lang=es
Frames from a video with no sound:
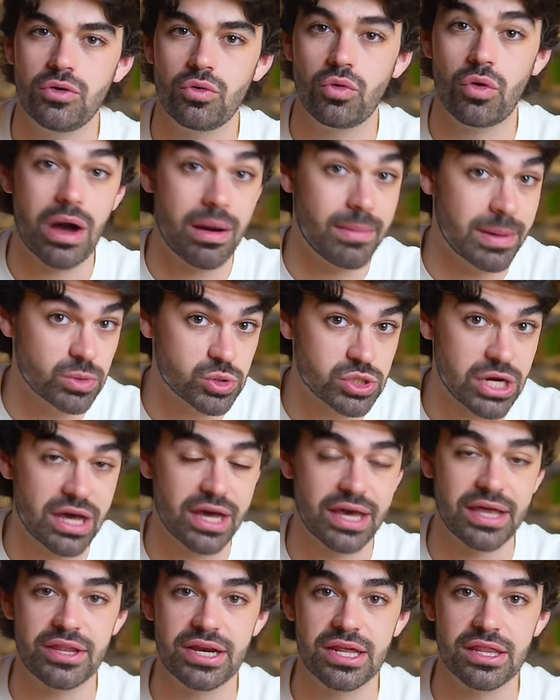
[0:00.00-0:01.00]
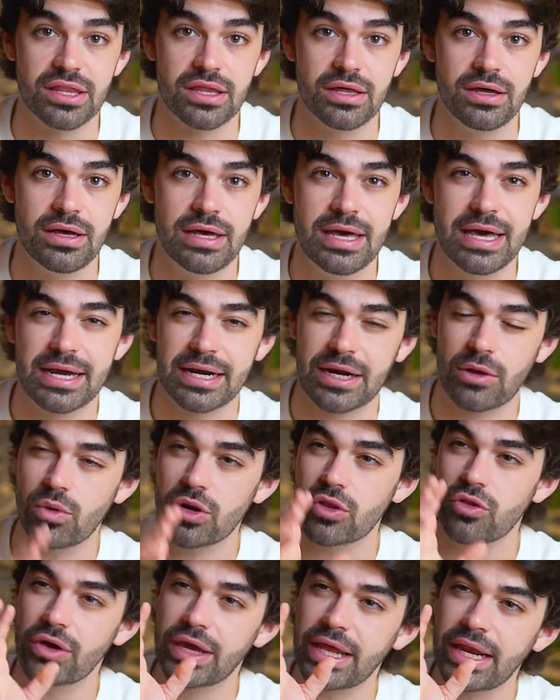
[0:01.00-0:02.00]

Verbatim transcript: jugábamos al ajedrez. Recuerdo